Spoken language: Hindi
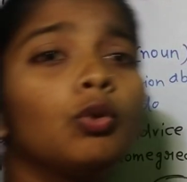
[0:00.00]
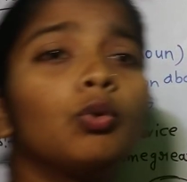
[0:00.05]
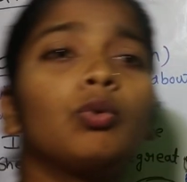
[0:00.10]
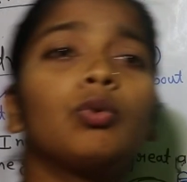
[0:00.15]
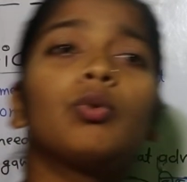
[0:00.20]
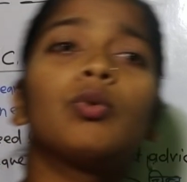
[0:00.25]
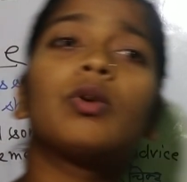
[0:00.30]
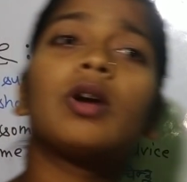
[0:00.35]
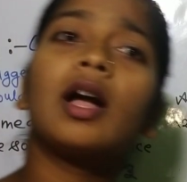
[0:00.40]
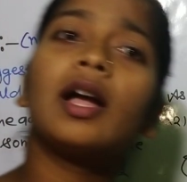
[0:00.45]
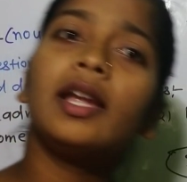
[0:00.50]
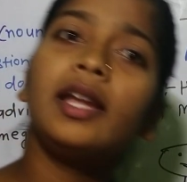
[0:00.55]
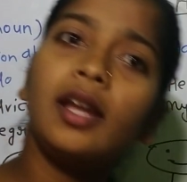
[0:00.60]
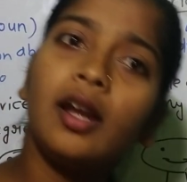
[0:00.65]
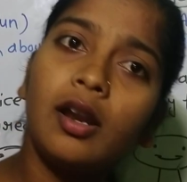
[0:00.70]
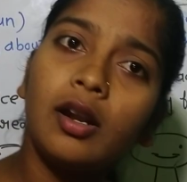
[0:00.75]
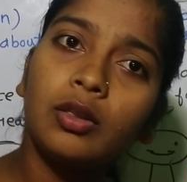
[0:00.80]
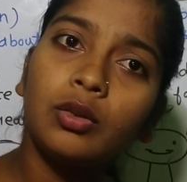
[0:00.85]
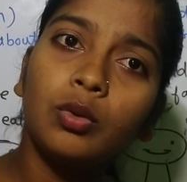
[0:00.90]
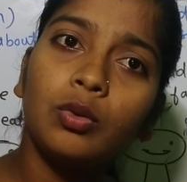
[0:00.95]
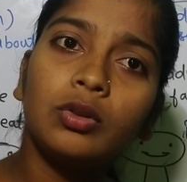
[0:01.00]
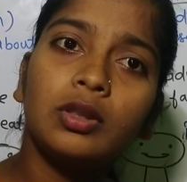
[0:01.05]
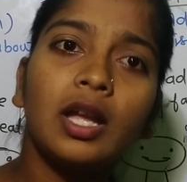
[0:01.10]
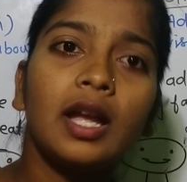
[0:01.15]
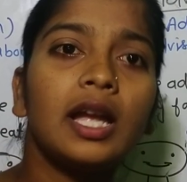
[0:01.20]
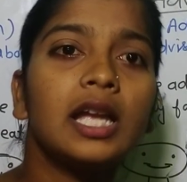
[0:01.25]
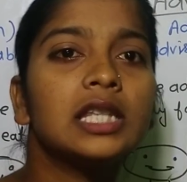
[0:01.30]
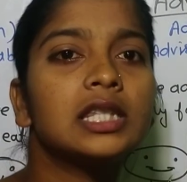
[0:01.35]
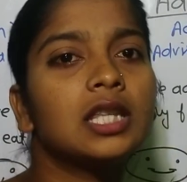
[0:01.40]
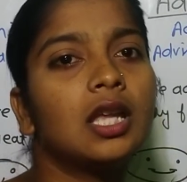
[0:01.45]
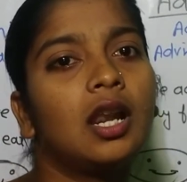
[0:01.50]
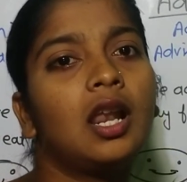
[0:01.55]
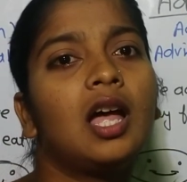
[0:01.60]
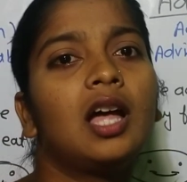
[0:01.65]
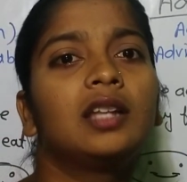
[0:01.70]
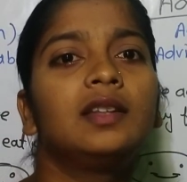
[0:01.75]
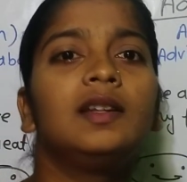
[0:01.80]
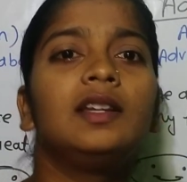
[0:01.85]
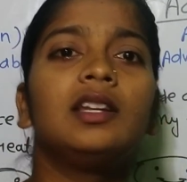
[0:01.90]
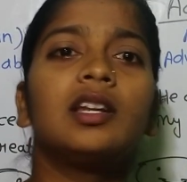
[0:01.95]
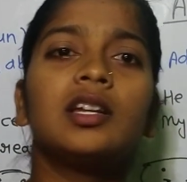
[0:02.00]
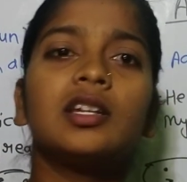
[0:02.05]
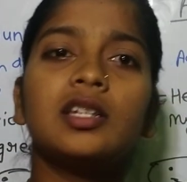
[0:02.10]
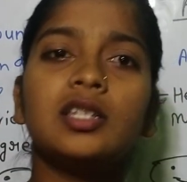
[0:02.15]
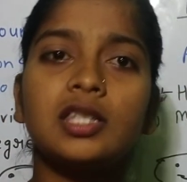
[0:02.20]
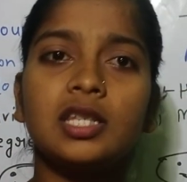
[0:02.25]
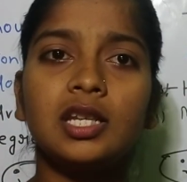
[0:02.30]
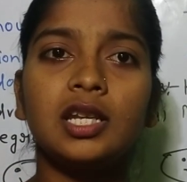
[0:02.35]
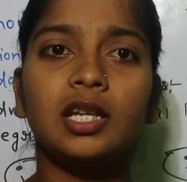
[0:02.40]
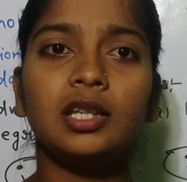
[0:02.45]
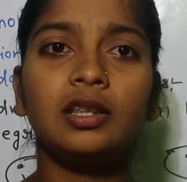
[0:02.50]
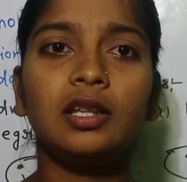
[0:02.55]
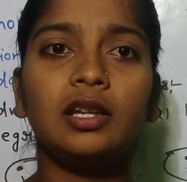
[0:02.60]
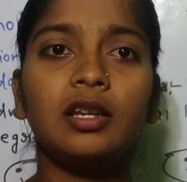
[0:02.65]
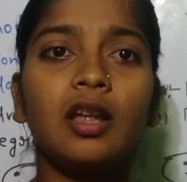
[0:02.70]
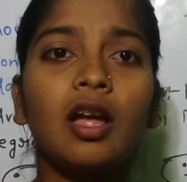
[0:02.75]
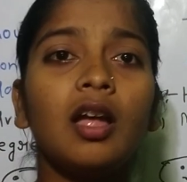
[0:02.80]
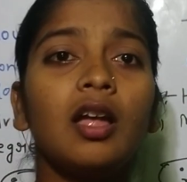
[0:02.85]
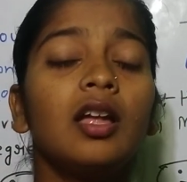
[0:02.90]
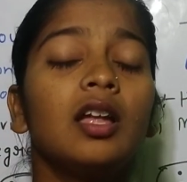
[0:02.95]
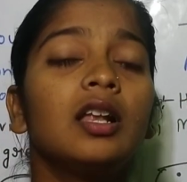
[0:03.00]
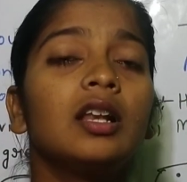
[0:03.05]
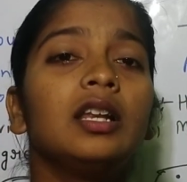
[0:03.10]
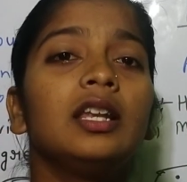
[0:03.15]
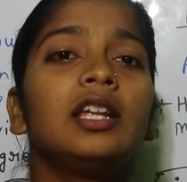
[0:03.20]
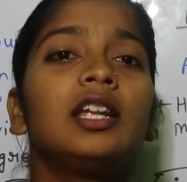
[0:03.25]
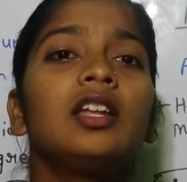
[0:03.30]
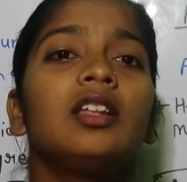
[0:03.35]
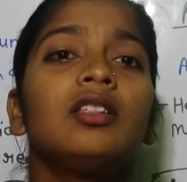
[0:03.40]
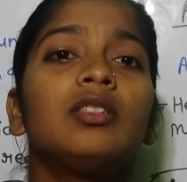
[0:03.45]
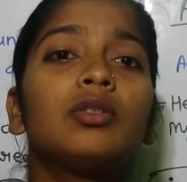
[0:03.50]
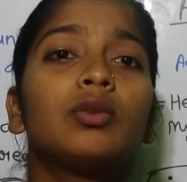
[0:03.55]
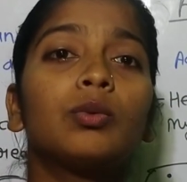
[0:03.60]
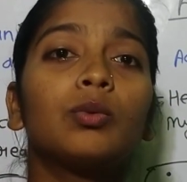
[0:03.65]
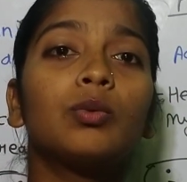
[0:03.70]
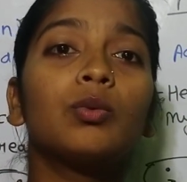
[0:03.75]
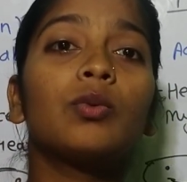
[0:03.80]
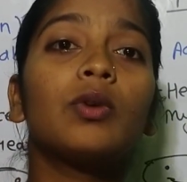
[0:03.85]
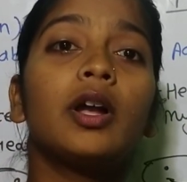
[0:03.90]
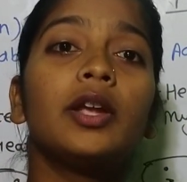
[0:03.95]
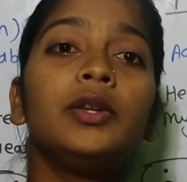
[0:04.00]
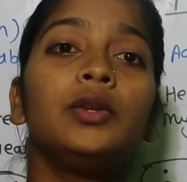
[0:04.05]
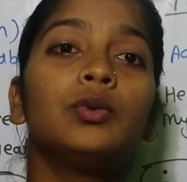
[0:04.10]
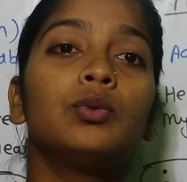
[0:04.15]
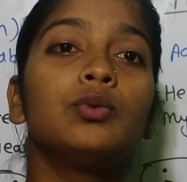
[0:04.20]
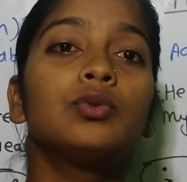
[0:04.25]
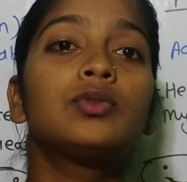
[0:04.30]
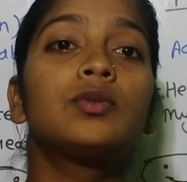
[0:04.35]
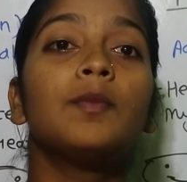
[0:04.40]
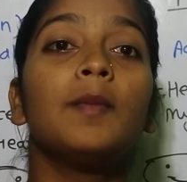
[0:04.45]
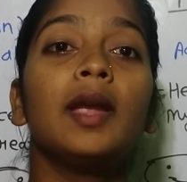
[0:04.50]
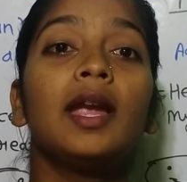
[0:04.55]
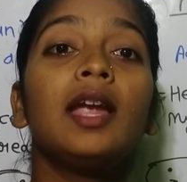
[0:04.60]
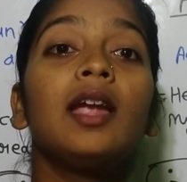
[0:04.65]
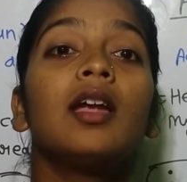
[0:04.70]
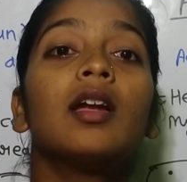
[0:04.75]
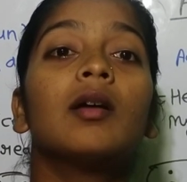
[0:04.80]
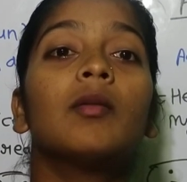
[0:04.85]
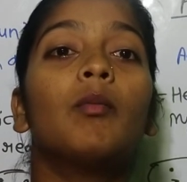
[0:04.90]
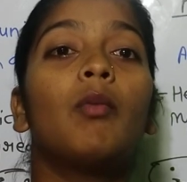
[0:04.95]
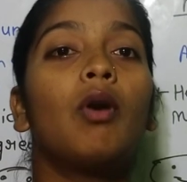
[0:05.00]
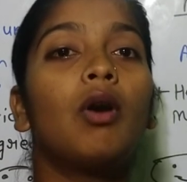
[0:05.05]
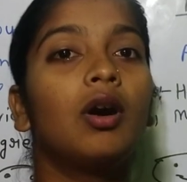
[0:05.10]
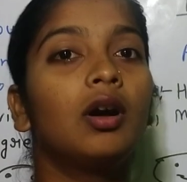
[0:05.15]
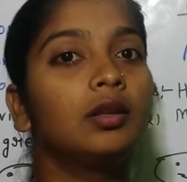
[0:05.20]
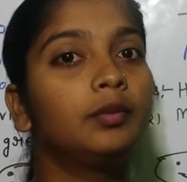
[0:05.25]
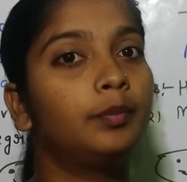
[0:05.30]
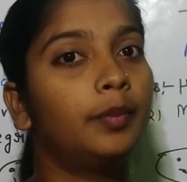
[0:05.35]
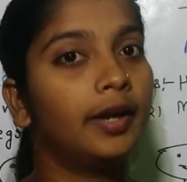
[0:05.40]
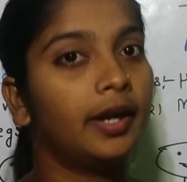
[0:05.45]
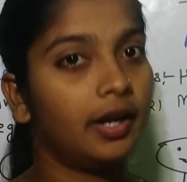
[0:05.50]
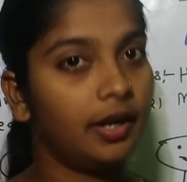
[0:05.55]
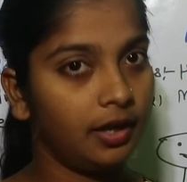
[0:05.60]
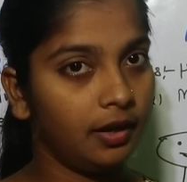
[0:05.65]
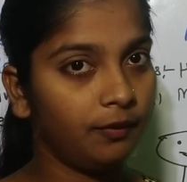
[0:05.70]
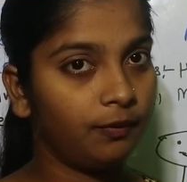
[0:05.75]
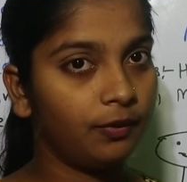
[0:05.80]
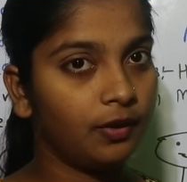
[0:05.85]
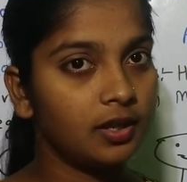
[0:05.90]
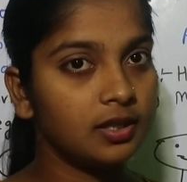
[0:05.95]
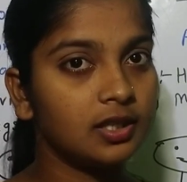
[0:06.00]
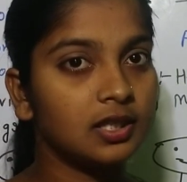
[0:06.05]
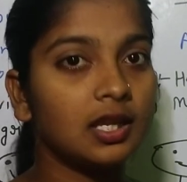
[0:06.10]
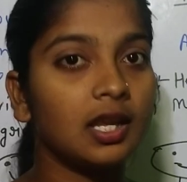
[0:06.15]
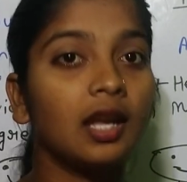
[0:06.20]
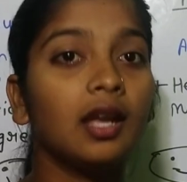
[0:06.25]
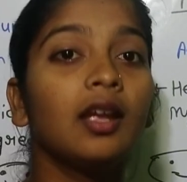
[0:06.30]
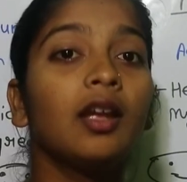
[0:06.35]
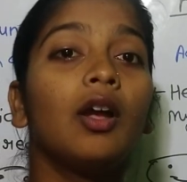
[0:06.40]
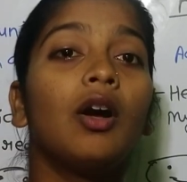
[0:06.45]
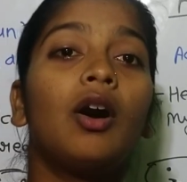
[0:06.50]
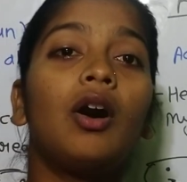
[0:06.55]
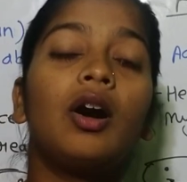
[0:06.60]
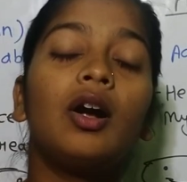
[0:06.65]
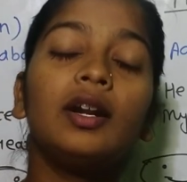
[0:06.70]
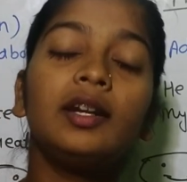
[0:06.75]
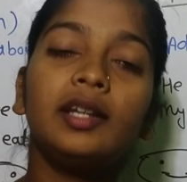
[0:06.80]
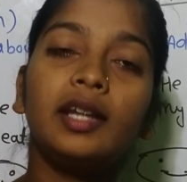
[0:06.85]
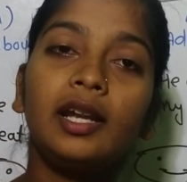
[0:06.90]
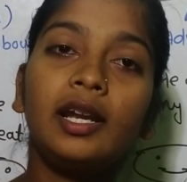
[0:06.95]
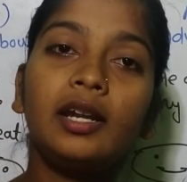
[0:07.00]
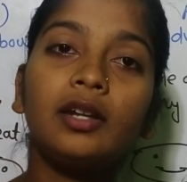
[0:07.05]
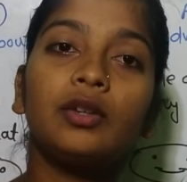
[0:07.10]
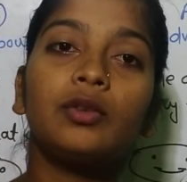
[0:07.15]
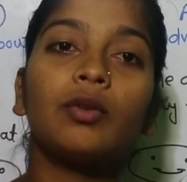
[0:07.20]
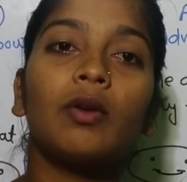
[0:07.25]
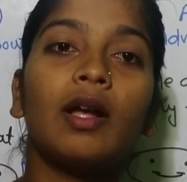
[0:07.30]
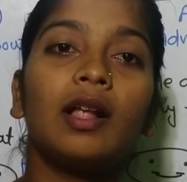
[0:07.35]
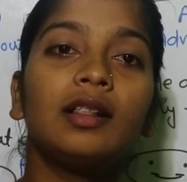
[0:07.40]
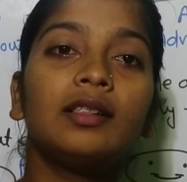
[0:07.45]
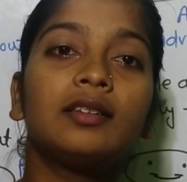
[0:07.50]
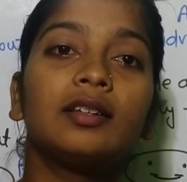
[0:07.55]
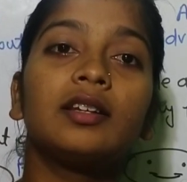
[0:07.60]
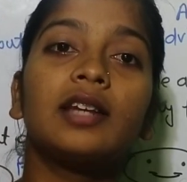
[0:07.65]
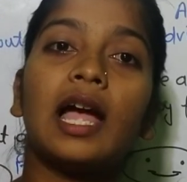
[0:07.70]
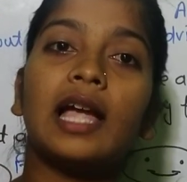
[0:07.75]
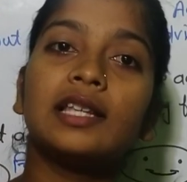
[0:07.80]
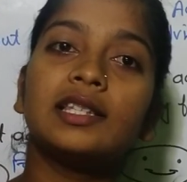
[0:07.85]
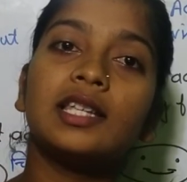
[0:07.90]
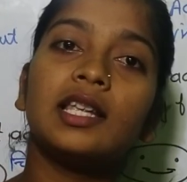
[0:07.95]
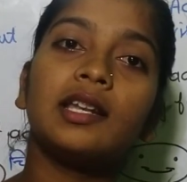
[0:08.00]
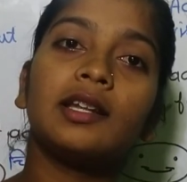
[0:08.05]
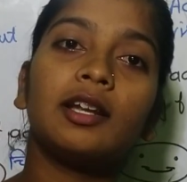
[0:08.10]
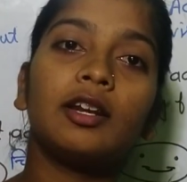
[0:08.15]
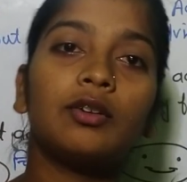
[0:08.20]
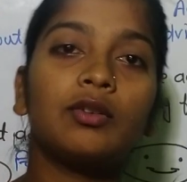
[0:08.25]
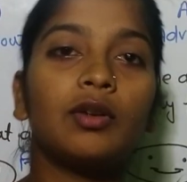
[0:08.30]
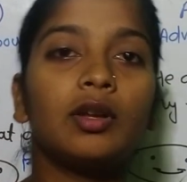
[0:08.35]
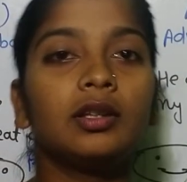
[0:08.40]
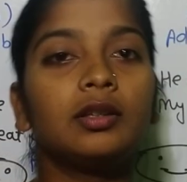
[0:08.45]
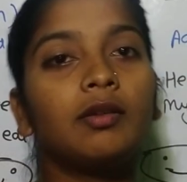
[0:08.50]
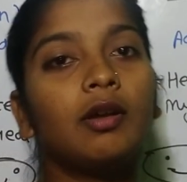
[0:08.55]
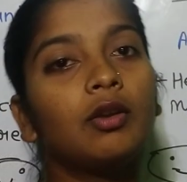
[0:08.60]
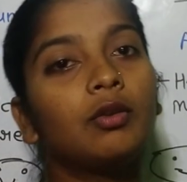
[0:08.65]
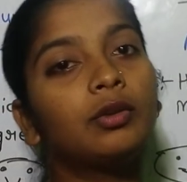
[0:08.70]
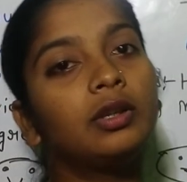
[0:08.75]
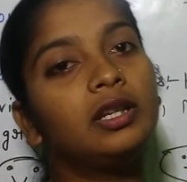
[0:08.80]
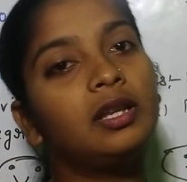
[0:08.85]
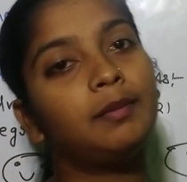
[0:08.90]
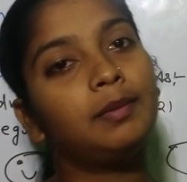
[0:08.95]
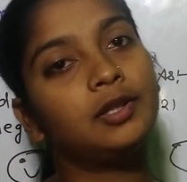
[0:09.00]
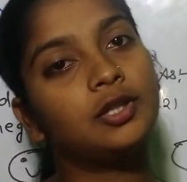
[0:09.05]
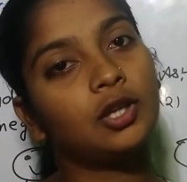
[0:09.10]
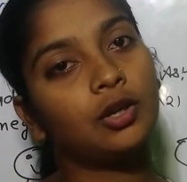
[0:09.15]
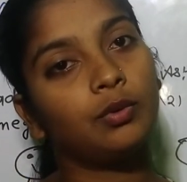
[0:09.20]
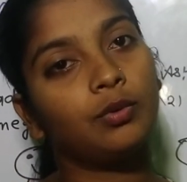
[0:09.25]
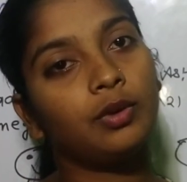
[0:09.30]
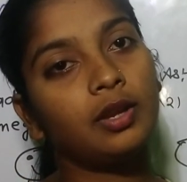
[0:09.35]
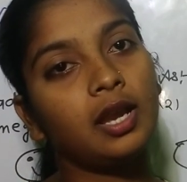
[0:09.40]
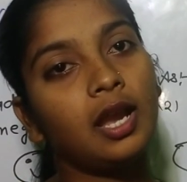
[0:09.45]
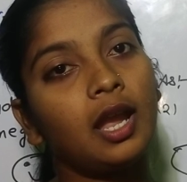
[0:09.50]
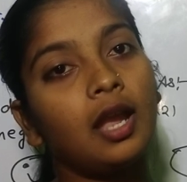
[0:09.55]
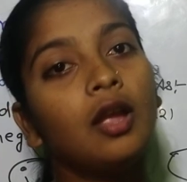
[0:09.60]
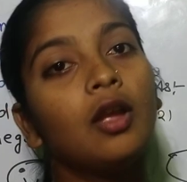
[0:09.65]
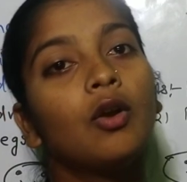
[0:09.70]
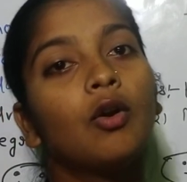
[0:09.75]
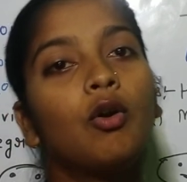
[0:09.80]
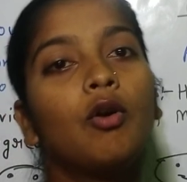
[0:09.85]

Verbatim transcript: दोनों का ही अर्थ होता है सलाह देना नसीहत देना लेकिन दोनों का यूज में बहुत बड़ा डिफरेंस है और ये ट्वेल्थ नाइन्थ से लेकर ट्वेल्थ वालों के लिए भी जरूरी है